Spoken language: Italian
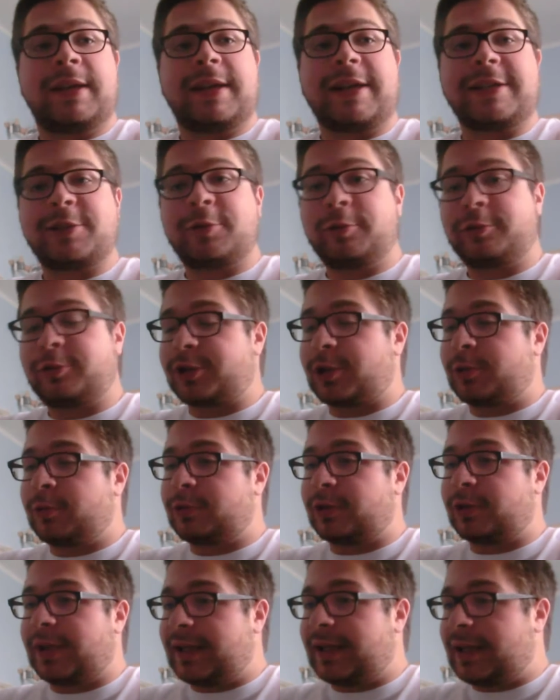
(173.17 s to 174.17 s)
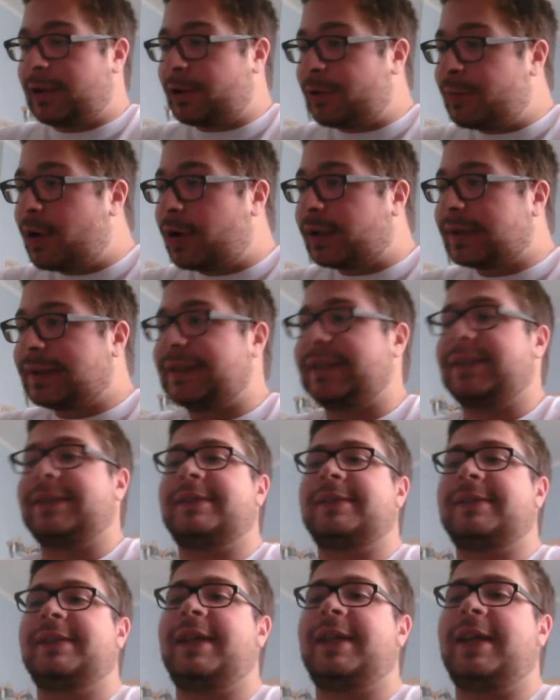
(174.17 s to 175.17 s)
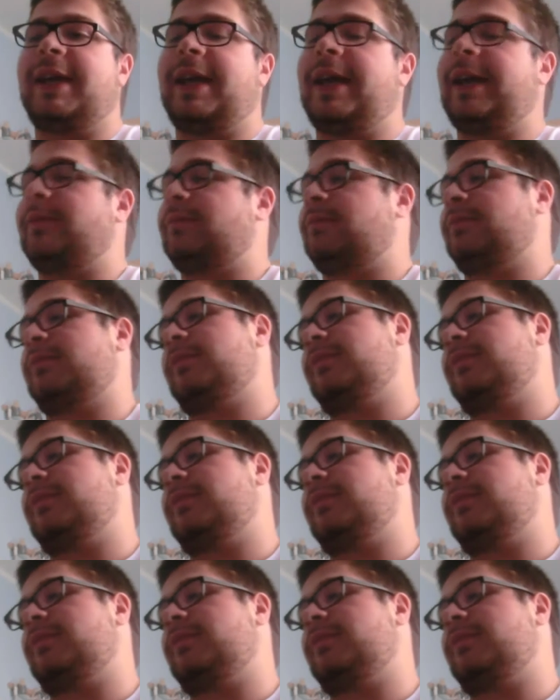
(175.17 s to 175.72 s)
Innanzitutto saluto Daniele Comotti, che è